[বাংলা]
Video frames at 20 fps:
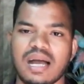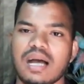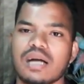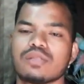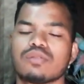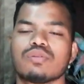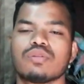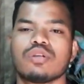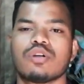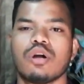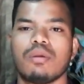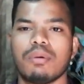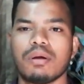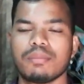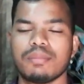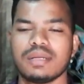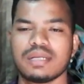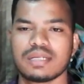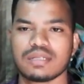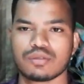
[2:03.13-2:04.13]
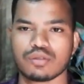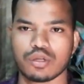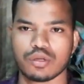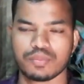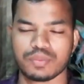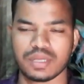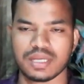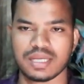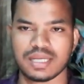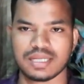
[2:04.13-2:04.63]
আর যদি গভর্নমেন্টের
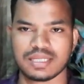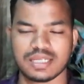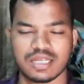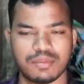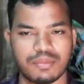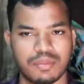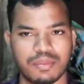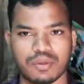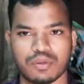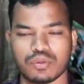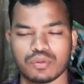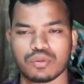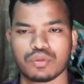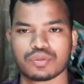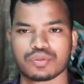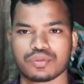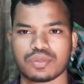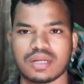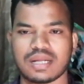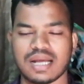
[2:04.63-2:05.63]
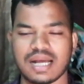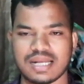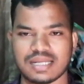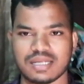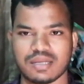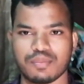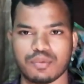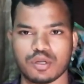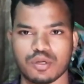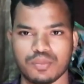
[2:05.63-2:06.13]
তরফ থেকে সেভাবে কোনো ঘোষণা না
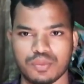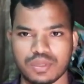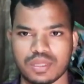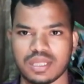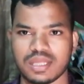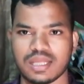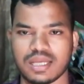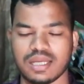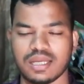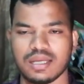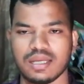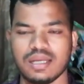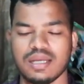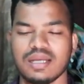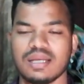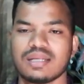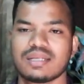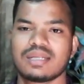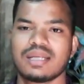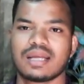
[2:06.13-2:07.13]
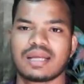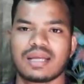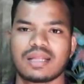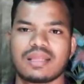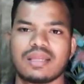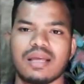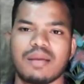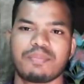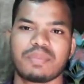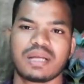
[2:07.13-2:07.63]
আসে পরবর্তীতে
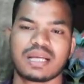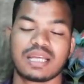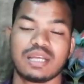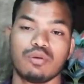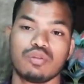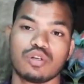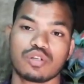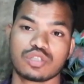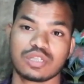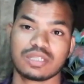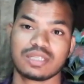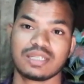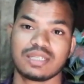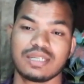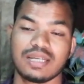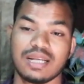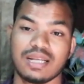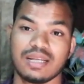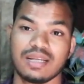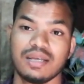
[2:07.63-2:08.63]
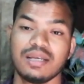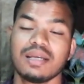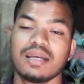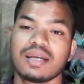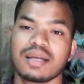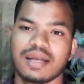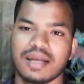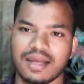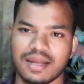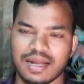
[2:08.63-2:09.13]
সেক্ষেত্রে আপনাকে ওই দশ হাজার রিয়াল
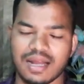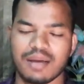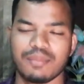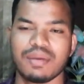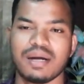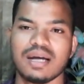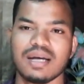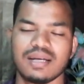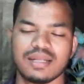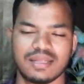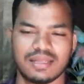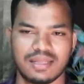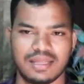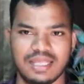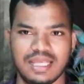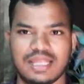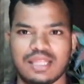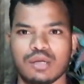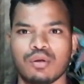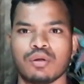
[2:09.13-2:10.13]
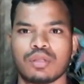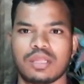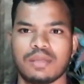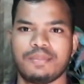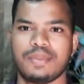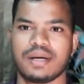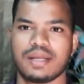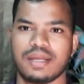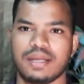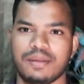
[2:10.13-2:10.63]
গ্রামা দিতে হতে
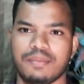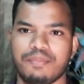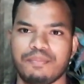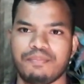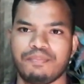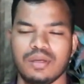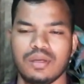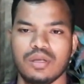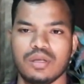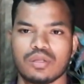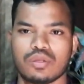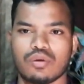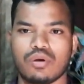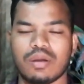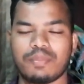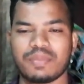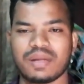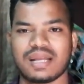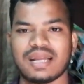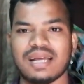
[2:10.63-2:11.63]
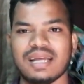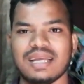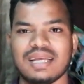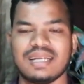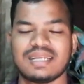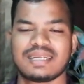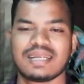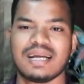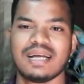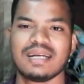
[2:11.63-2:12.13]
পারে তো আপনারা
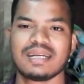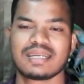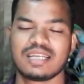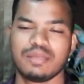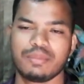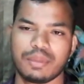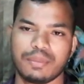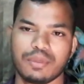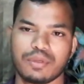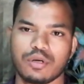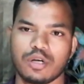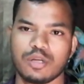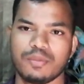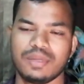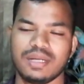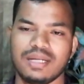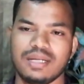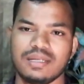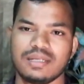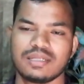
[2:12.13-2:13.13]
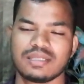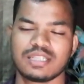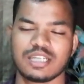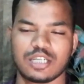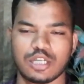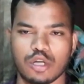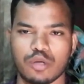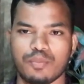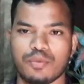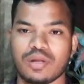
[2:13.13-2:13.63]
এটা কিভাবে করবেন
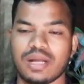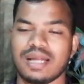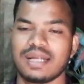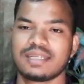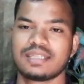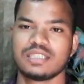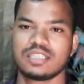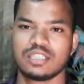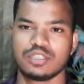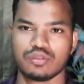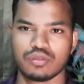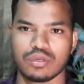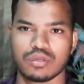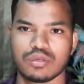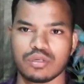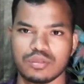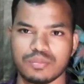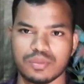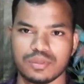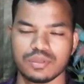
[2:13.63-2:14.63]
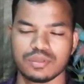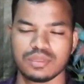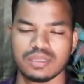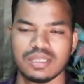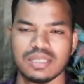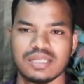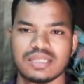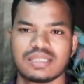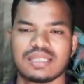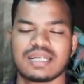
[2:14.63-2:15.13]
সেটার উপর আরেকটি টিউটোরিয়াল করবো
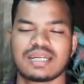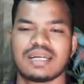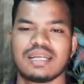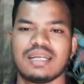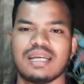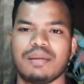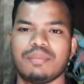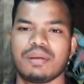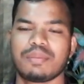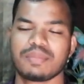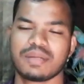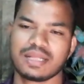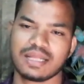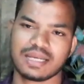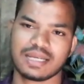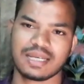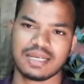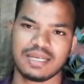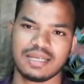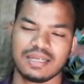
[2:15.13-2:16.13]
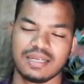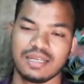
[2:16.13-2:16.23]
সেখানে আমি আপনাদেরকে